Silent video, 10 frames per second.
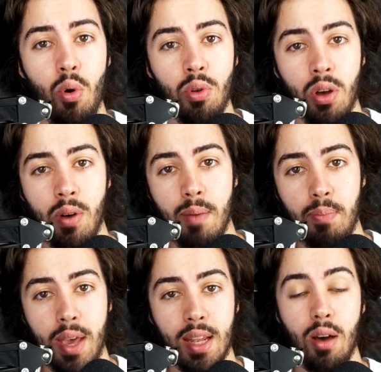ou não a
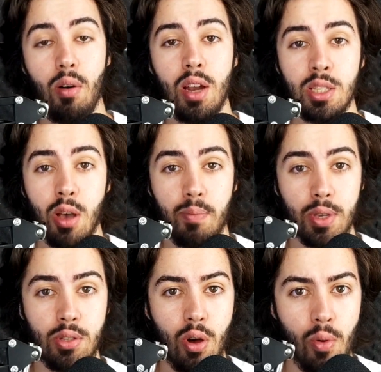pena. Olha só,
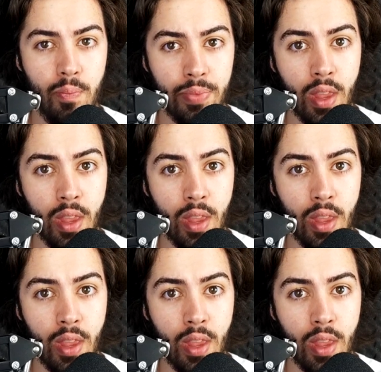pessoal.